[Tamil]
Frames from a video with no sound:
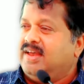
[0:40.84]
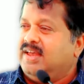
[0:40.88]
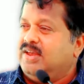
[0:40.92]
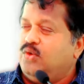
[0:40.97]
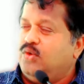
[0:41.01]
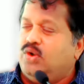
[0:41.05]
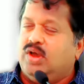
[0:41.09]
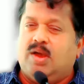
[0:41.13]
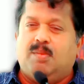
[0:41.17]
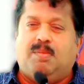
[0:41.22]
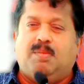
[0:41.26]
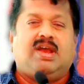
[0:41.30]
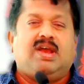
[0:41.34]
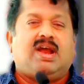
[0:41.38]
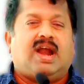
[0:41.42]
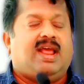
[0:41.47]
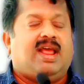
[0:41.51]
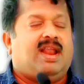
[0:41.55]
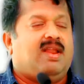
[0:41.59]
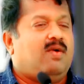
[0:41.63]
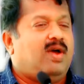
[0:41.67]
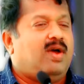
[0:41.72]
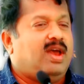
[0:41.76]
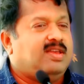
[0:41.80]
இவனுக்கு எப்படி
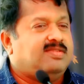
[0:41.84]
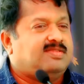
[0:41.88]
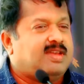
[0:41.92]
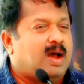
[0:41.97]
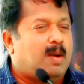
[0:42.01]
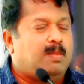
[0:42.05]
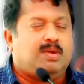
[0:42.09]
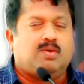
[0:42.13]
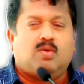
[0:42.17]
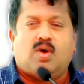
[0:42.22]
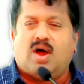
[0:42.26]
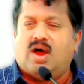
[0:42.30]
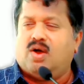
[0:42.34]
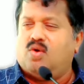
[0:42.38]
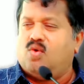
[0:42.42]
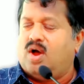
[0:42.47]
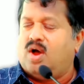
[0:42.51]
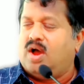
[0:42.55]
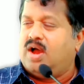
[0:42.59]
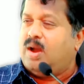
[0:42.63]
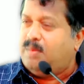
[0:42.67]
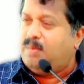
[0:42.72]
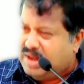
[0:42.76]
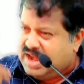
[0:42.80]
கடையில் வாங்கி சாப்பிட்டு
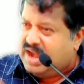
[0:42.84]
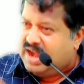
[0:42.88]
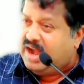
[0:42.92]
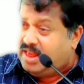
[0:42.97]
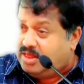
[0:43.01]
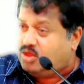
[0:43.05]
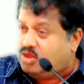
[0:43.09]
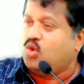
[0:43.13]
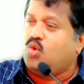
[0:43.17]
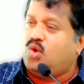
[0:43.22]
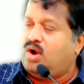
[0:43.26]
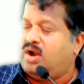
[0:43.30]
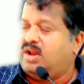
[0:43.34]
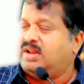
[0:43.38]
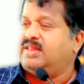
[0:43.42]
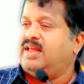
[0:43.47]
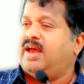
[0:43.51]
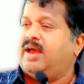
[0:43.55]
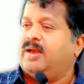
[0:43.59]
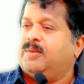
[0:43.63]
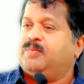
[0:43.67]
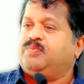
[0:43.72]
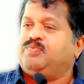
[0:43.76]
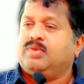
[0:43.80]
வாங்குவாங்க அப்படின்னு நினைத்து
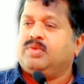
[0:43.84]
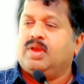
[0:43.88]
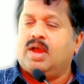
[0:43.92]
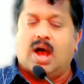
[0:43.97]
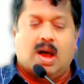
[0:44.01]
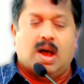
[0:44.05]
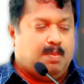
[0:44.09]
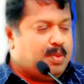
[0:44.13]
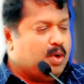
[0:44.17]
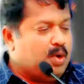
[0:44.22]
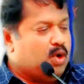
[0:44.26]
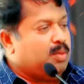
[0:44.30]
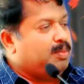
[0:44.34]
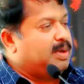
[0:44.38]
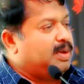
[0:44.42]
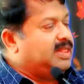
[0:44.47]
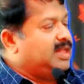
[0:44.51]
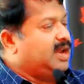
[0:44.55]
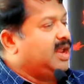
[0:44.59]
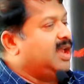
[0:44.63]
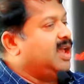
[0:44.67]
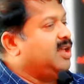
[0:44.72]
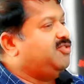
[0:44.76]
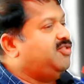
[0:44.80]
கொண்டிருந்தேன் அப்போ ஒரு
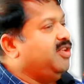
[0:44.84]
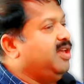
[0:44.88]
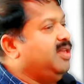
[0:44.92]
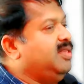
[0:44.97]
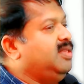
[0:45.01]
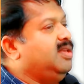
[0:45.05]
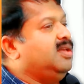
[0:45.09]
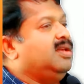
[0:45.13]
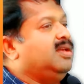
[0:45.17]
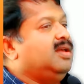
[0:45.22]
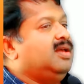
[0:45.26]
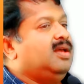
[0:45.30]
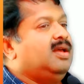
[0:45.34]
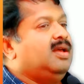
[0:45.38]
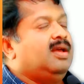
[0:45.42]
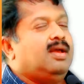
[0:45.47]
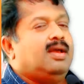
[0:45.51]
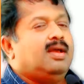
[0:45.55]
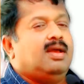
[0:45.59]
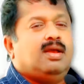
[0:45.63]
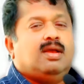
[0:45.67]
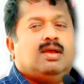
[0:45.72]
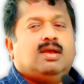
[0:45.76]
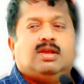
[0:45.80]
பத்திரிகை செய்தி
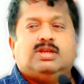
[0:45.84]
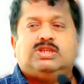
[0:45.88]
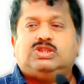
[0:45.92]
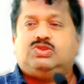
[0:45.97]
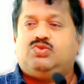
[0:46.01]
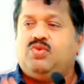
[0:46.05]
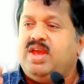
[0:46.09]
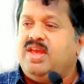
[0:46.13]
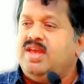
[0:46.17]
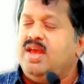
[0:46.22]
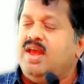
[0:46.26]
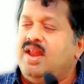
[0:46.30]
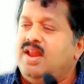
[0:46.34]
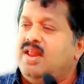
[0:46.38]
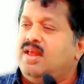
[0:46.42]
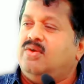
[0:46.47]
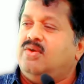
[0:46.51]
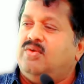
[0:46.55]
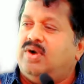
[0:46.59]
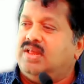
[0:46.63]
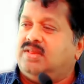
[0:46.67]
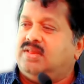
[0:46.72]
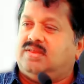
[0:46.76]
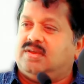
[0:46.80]
ஸ்விக்கி
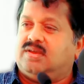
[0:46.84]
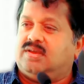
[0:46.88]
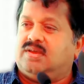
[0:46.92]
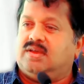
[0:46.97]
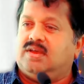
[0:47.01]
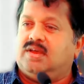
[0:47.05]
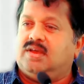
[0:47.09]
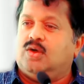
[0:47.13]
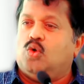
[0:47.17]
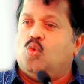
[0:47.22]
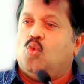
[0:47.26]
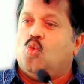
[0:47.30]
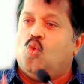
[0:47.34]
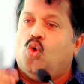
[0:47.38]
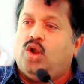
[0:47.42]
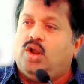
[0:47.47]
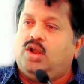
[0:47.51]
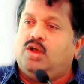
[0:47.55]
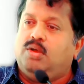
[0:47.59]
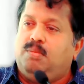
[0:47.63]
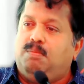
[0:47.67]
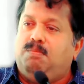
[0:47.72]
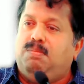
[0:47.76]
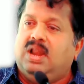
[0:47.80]
நிறுவனத்துக்கு
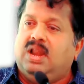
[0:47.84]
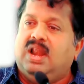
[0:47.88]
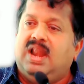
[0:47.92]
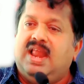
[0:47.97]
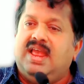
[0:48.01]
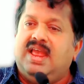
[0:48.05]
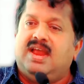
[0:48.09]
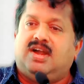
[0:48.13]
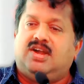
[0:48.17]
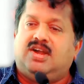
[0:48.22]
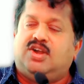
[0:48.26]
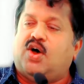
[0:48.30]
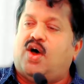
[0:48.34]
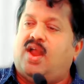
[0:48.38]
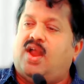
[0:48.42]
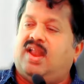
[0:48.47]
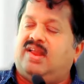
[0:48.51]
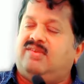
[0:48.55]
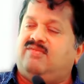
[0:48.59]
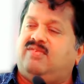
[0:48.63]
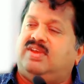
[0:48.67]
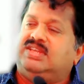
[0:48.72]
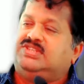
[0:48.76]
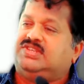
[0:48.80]
ஒரு பில்லியன்
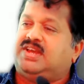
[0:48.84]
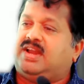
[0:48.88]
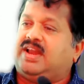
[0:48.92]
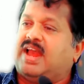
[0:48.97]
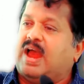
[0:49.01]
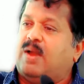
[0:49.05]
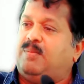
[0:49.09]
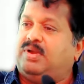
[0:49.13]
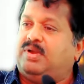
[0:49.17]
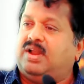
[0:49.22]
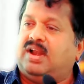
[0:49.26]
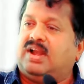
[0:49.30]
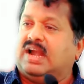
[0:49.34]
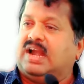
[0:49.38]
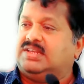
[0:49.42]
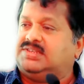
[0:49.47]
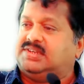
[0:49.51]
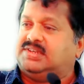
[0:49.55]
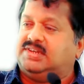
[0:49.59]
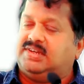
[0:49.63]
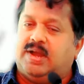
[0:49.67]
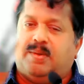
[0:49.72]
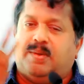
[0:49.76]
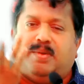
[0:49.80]
டாலர் வெஞ்சர் கேபிட்டல்
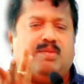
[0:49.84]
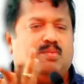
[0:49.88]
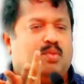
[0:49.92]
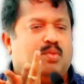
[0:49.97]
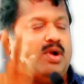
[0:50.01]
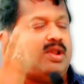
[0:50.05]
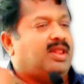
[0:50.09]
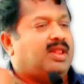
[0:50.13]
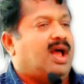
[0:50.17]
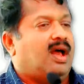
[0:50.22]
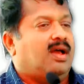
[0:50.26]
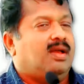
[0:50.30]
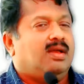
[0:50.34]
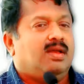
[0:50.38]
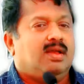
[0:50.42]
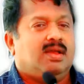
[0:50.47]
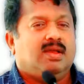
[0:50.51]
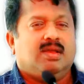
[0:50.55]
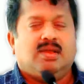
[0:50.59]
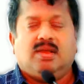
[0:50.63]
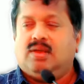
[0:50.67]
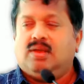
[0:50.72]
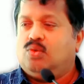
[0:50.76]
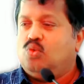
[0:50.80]
கிடச்சிருக்கு அப்படின்னு போடுறதான்
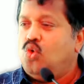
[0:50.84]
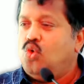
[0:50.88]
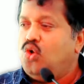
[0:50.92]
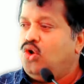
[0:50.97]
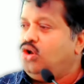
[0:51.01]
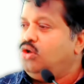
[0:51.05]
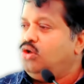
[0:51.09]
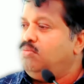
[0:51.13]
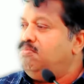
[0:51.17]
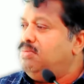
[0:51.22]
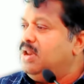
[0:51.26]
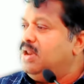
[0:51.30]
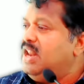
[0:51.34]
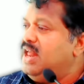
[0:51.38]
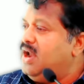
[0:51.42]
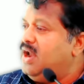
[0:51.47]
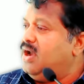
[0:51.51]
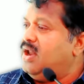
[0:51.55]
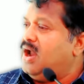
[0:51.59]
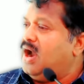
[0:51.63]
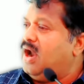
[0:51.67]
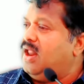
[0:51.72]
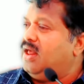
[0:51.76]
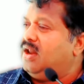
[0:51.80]
ஒரு
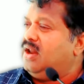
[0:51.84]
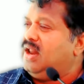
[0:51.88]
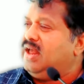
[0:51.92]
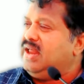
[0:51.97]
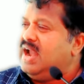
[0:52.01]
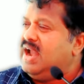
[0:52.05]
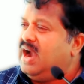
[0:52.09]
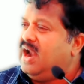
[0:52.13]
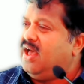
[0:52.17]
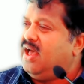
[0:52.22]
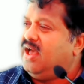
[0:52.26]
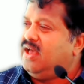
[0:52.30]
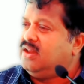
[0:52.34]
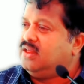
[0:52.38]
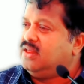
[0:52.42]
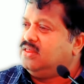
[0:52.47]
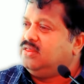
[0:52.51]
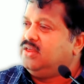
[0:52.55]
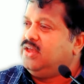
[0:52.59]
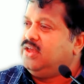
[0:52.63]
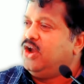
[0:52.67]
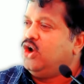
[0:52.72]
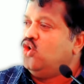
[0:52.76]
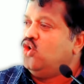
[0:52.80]
பில்லியன் டாலர்னால்
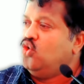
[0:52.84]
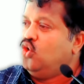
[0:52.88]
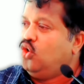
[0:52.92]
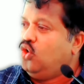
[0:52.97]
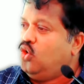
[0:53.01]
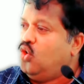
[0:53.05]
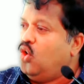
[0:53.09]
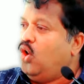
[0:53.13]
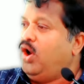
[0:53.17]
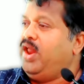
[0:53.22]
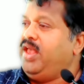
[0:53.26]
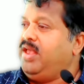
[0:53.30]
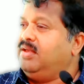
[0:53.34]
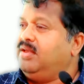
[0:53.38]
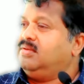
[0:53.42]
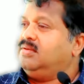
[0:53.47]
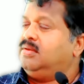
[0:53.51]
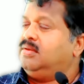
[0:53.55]
ஏழாயிரத்தி எண்ணூறு கோடி